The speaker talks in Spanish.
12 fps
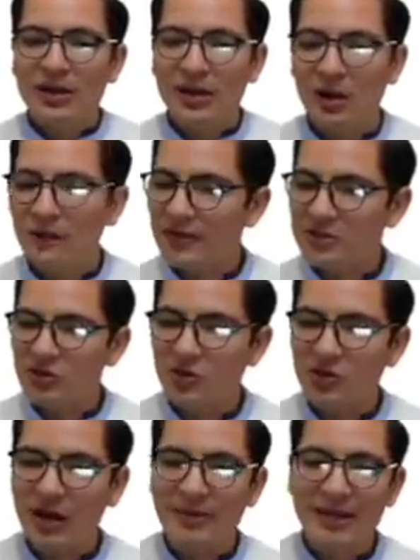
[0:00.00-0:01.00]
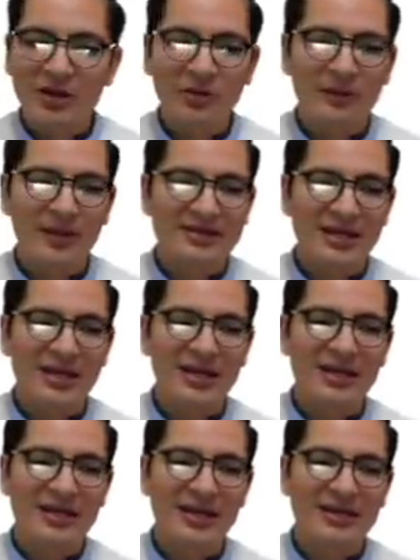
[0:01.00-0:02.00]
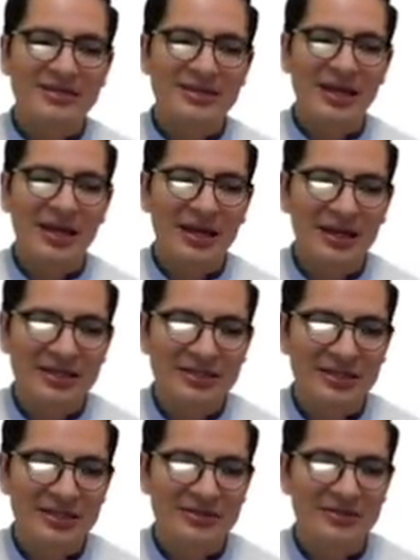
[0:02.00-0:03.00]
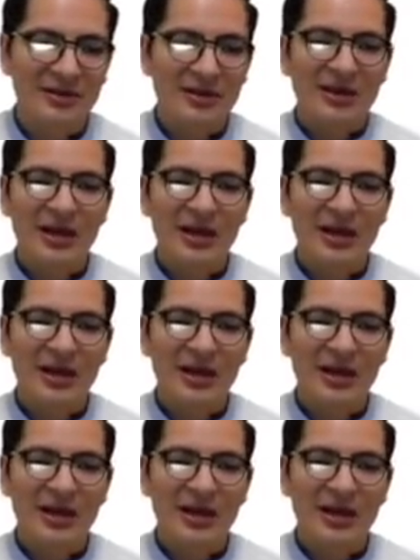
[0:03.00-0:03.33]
y le ofreció un camino para salir de esta crisis